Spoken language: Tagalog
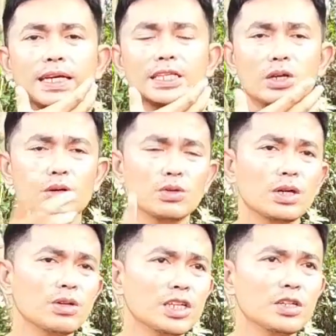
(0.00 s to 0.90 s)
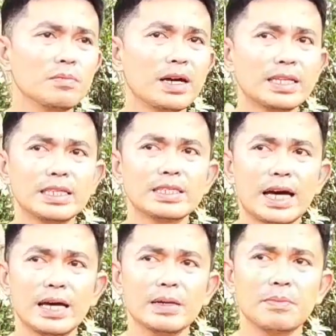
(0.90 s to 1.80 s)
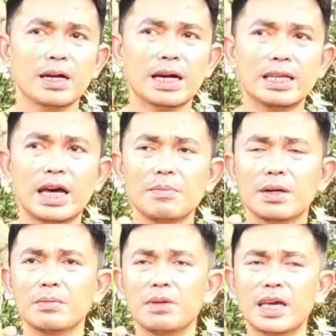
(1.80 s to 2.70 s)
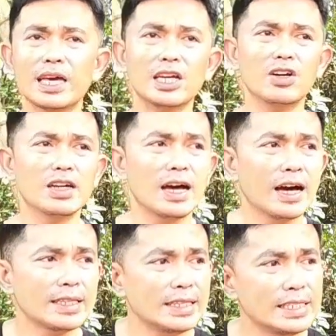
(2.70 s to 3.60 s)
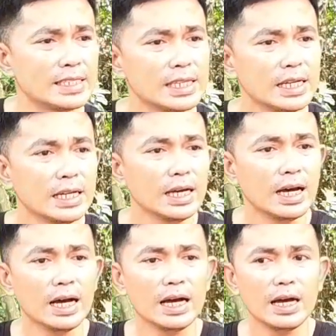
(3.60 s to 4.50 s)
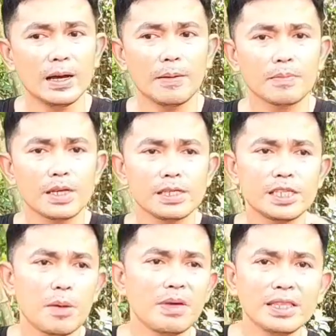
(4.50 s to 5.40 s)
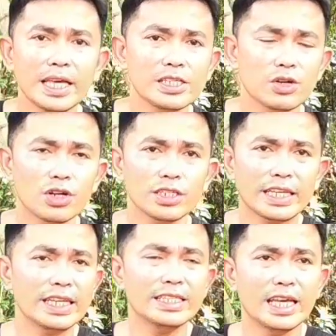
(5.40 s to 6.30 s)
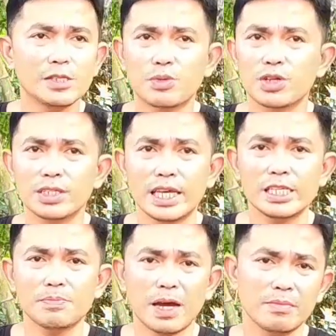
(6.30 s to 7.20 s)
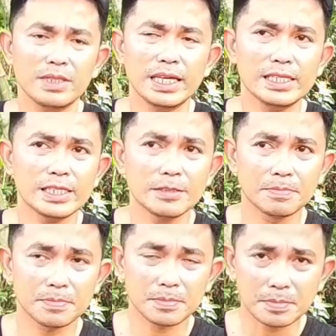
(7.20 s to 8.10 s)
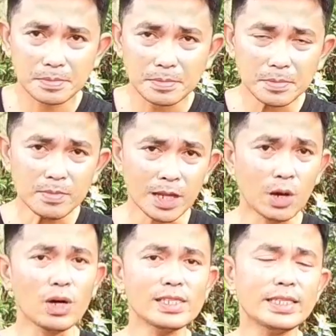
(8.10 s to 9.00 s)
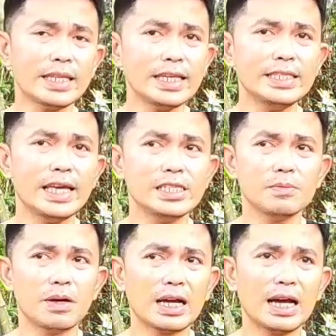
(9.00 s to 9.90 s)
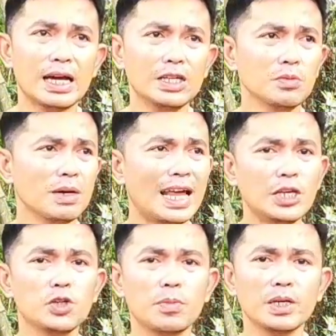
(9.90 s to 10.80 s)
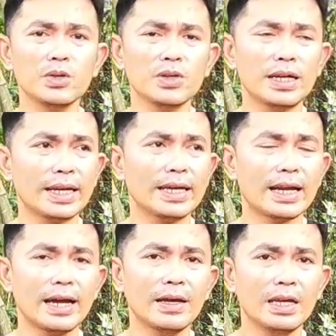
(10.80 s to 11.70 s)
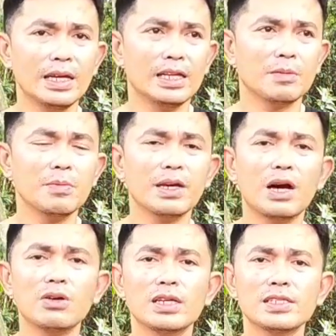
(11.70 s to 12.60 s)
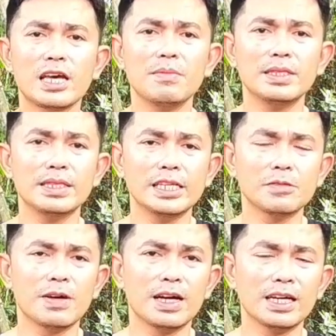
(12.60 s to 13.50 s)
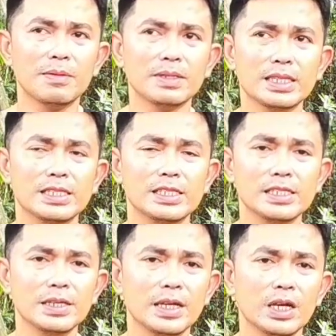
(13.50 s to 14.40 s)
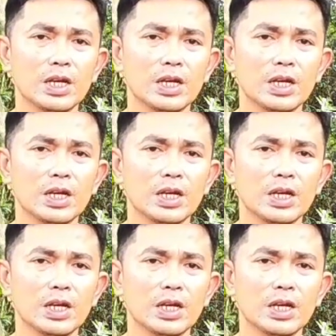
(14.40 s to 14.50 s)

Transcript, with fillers: ganito. Ang una-una dyan makikita pagka nakapagbigay kayo ng at least uh, ah, 7 days or 3 days, 4 days, 5 days. Ako kasi 3 days. Pagka yung malayo pa yung karera, nagbibigay ako ng 7 days mga kalapatids.